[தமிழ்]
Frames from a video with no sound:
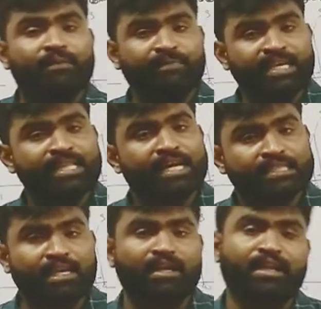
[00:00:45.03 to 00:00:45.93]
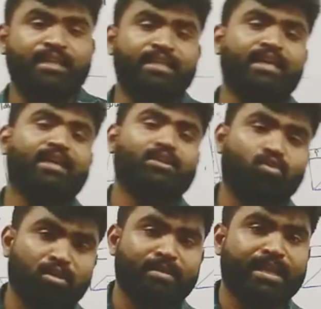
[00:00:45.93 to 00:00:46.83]
விகிதாசார ரீதியான
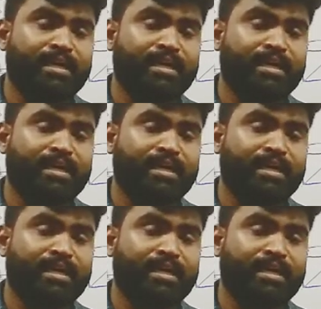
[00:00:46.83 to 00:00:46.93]
தொடர்பினை